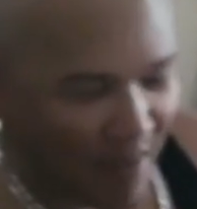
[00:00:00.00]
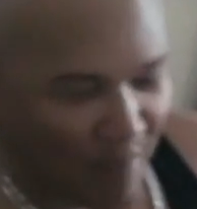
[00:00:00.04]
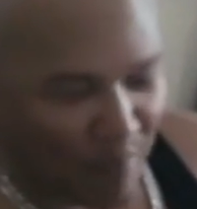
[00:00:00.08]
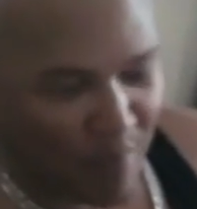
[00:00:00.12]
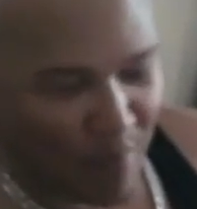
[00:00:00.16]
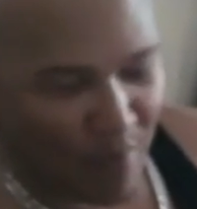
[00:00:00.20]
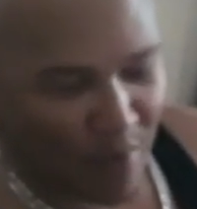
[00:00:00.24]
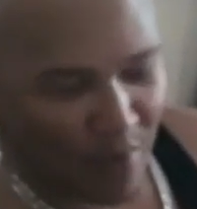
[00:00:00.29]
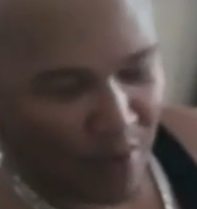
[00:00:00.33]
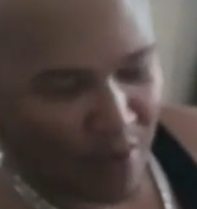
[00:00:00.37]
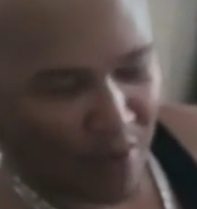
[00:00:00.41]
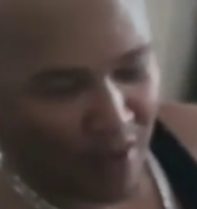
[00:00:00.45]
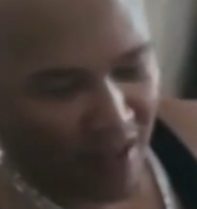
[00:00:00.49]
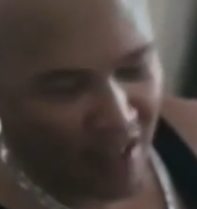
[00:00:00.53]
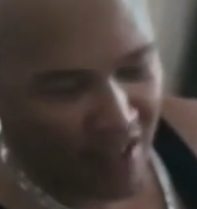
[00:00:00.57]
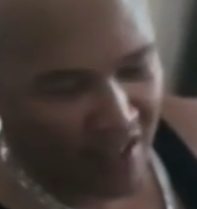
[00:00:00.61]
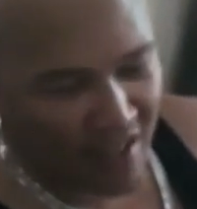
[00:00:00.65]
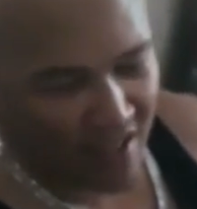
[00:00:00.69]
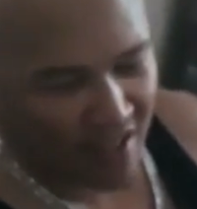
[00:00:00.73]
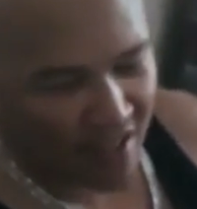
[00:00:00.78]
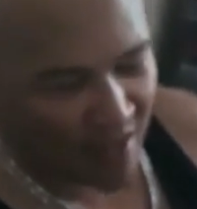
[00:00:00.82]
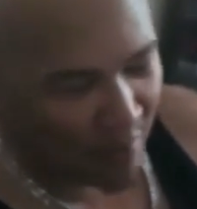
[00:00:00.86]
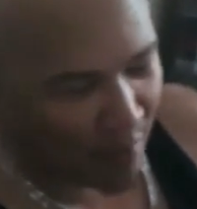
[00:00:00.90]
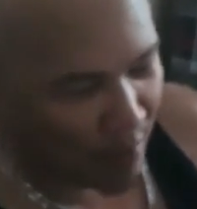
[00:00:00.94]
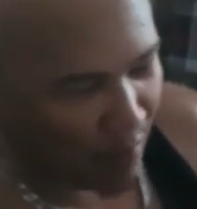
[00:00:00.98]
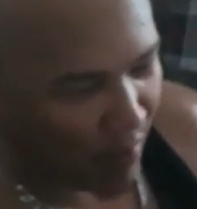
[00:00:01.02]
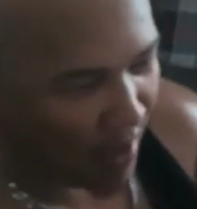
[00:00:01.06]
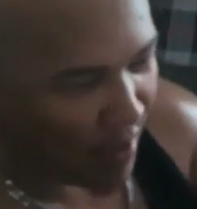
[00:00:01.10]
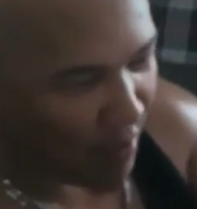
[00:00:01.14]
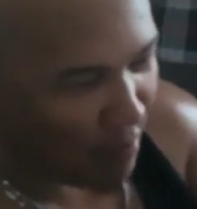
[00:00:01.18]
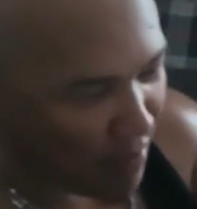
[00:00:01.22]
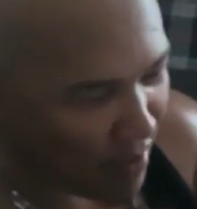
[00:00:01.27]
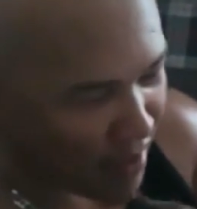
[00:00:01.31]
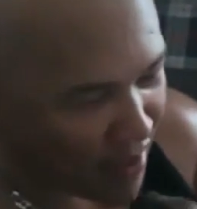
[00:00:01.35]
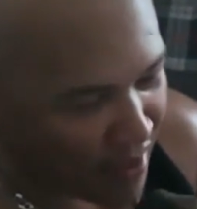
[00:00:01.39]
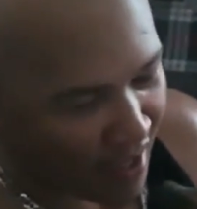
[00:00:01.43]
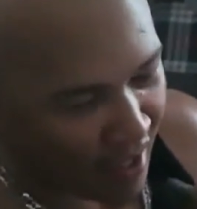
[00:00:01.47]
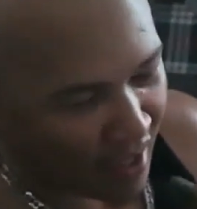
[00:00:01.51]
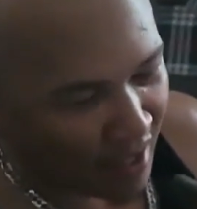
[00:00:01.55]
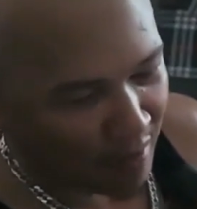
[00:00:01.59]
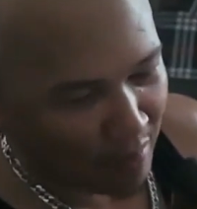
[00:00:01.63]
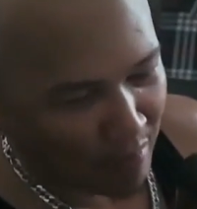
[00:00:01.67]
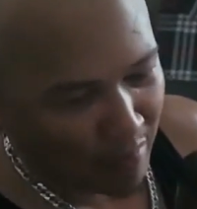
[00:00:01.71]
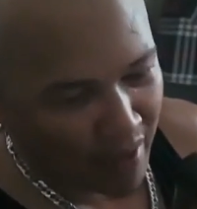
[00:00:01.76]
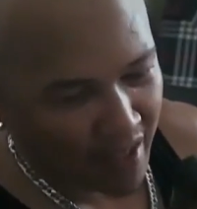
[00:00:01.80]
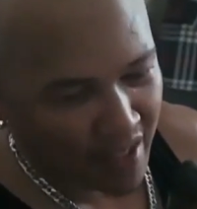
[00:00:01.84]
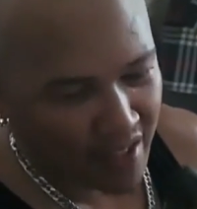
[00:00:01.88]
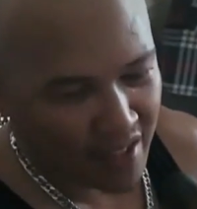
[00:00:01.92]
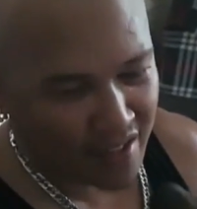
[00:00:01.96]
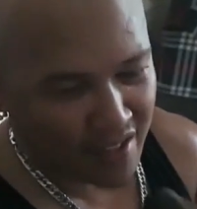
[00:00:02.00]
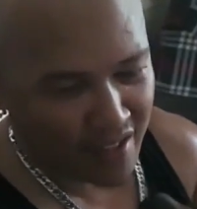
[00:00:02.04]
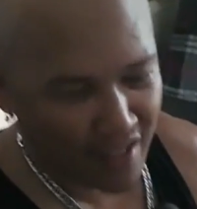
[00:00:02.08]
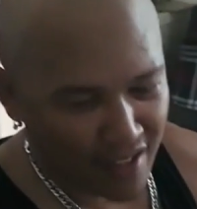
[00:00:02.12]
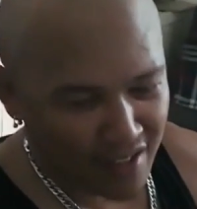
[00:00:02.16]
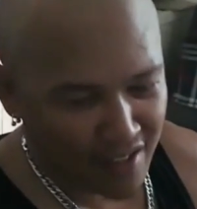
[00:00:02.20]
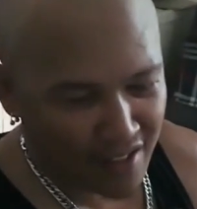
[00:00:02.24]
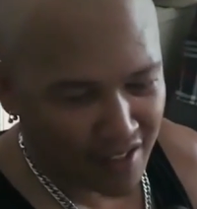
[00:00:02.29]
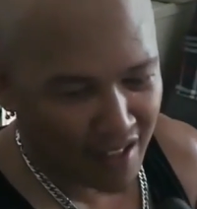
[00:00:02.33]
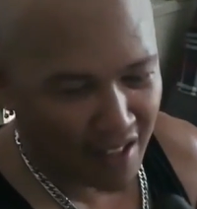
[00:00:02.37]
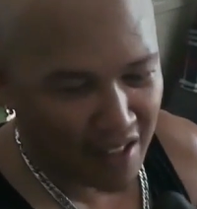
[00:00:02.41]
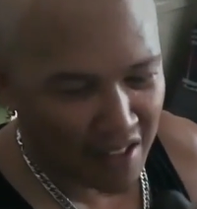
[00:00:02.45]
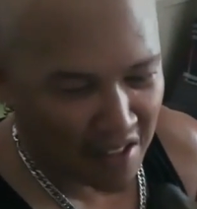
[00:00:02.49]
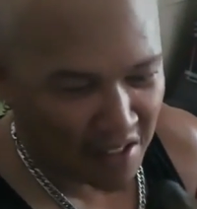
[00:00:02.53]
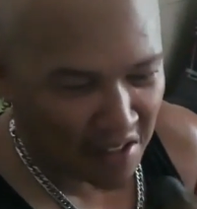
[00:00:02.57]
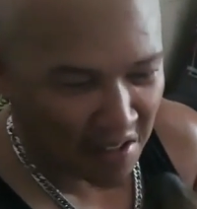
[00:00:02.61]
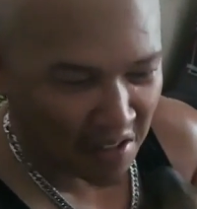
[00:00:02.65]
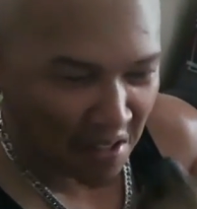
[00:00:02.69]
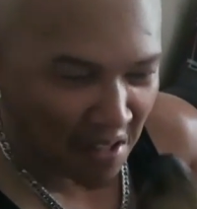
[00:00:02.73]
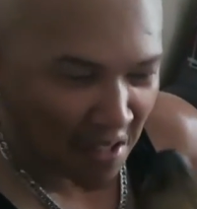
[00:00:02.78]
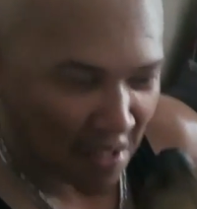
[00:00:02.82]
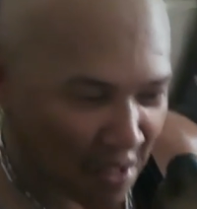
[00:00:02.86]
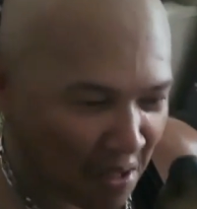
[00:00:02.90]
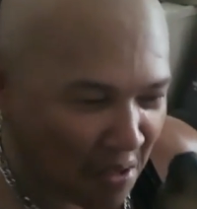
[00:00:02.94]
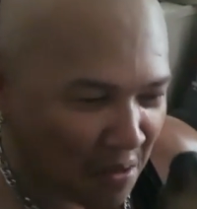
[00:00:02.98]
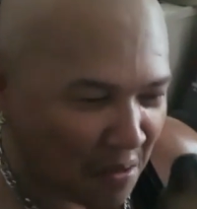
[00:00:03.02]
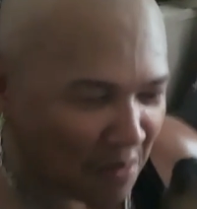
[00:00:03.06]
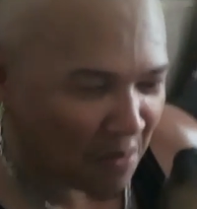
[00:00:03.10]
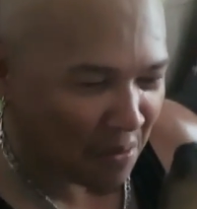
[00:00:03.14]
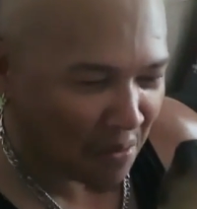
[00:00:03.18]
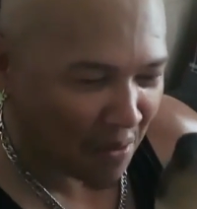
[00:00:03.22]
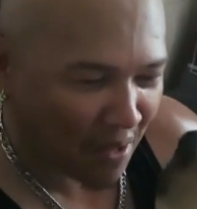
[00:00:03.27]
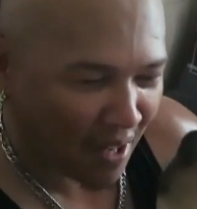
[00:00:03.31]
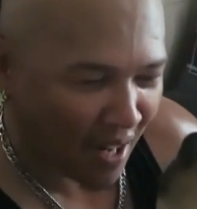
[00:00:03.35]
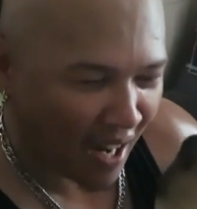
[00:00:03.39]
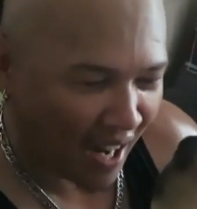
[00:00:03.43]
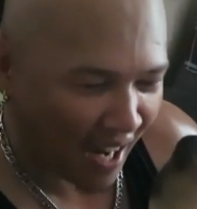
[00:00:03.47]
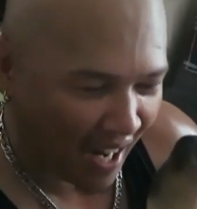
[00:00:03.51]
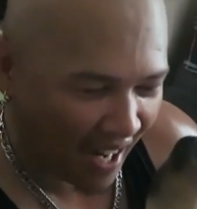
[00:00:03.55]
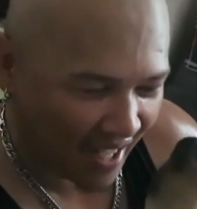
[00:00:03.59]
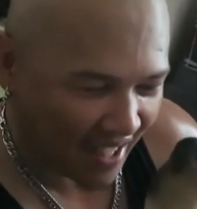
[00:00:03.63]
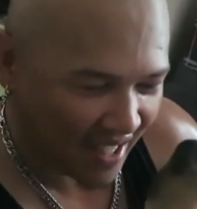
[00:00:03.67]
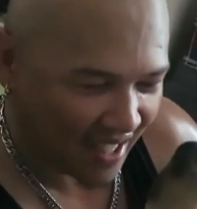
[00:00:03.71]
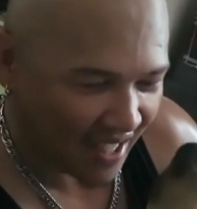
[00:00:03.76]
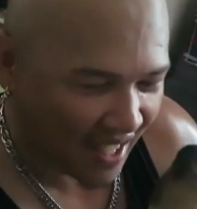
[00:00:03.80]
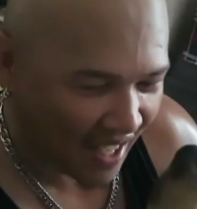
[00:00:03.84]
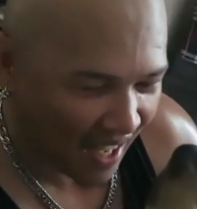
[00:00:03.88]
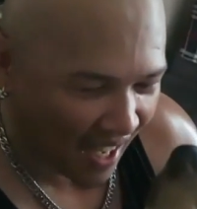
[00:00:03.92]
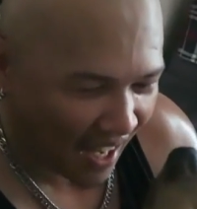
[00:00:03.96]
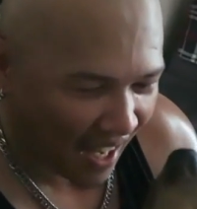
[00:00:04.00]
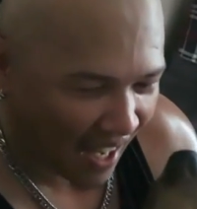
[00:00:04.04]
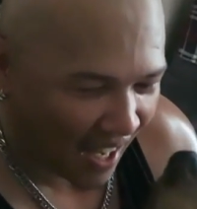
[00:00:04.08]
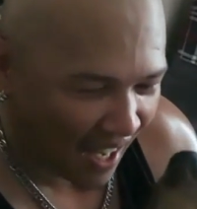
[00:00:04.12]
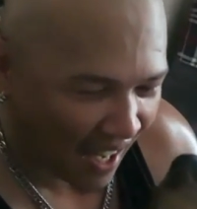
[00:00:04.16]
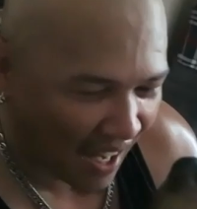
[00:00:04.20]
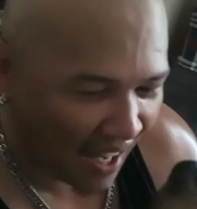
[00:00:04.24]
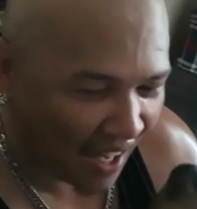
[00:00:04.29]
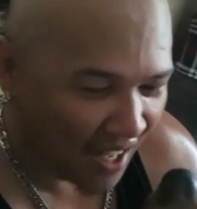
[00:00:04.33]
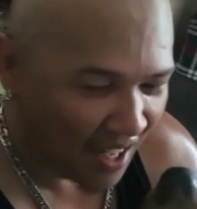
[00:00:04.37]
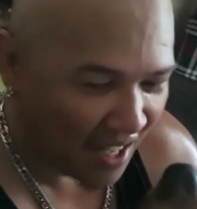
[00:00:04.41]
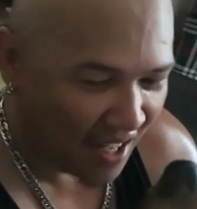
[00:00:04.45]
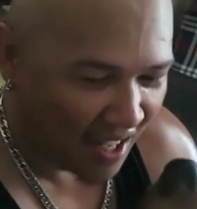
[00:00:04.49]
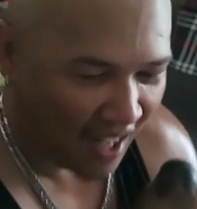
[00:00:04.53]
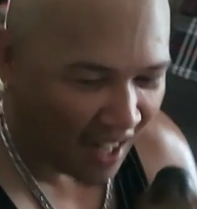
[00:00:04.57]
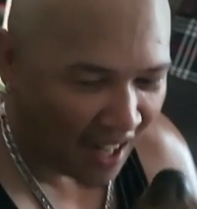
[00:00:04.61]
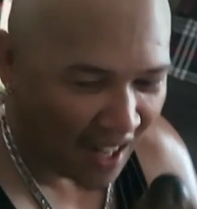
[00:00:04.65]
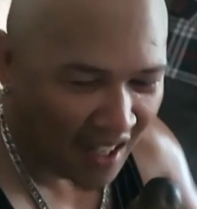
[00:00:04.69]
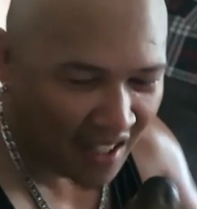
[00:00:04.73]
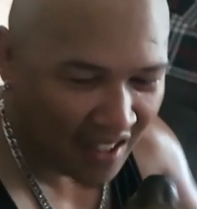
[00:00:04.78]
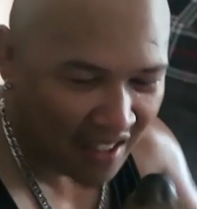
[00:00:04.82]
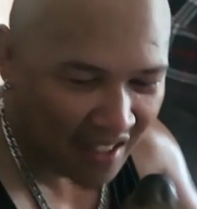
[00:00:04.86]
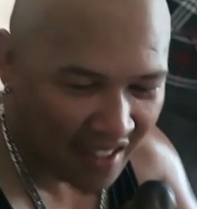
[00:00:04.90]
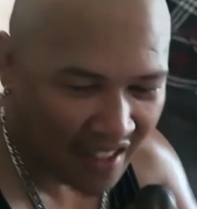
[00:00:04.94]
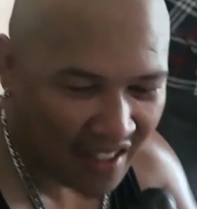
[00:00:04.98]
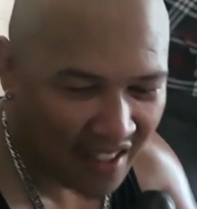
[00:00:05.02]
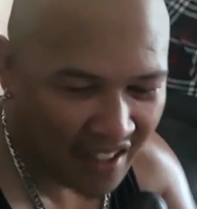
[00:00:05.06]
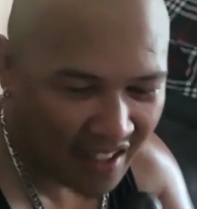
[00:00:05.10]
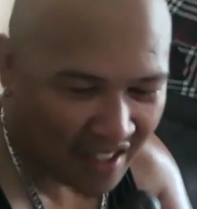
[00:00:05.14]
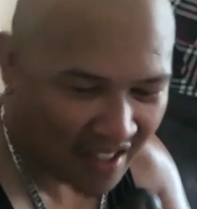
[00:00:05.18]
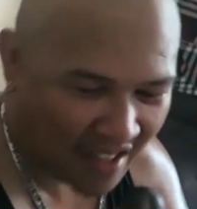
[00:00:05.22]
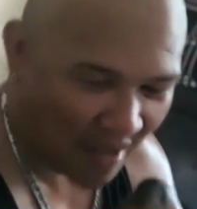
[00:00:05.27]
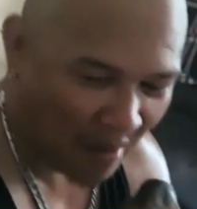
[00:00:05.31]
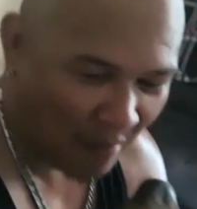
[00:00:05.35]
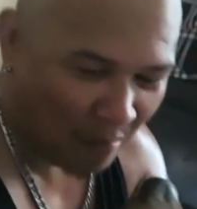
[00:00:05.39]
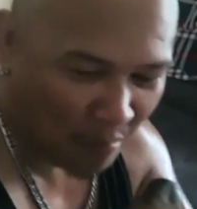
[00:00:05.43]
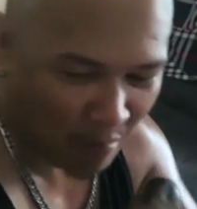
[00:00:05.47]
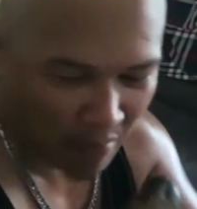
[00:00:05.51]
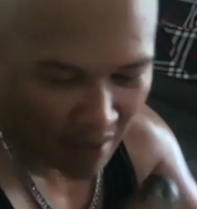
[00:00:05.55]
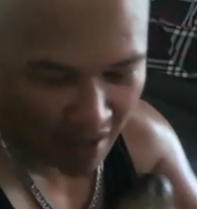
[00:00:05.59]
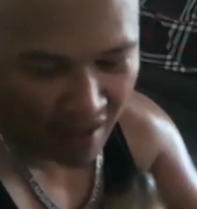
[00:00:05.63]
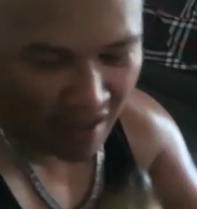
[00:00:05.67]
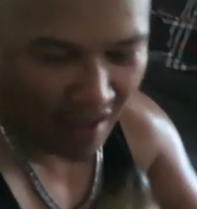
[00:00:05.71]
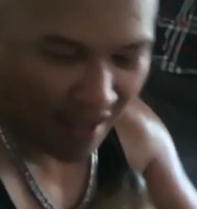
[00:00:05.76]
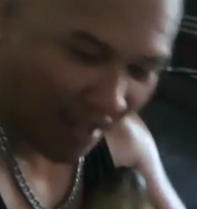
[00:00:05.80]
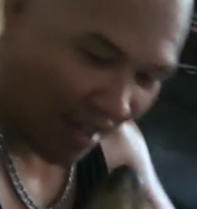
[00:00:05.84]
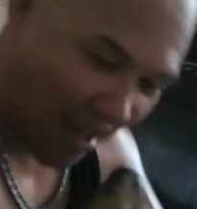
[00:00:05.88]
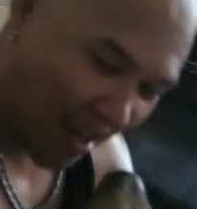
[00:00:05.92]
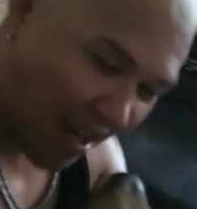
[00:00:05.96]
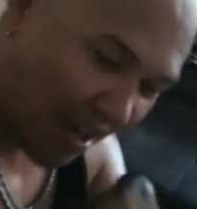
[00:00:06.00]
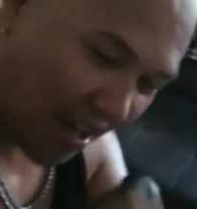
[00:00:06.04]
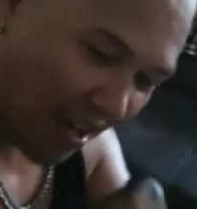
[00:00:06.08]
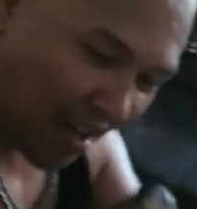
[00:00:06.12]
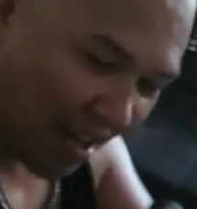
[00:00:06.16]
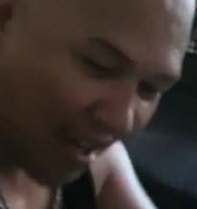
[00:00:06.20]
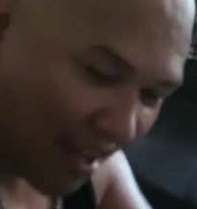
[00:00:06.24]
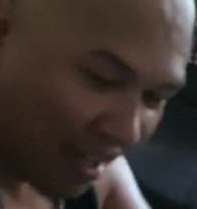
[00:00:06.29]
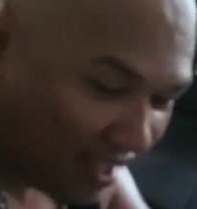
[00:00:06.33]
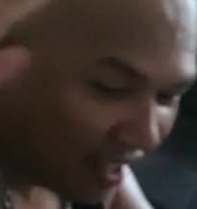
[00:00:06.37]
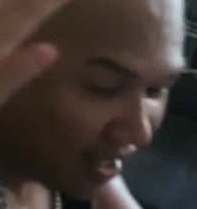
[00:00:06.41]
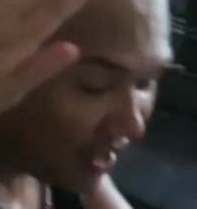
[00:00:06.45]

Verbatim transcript: niya po ang subliminal message na hindi ko kaya, ang hirap pala,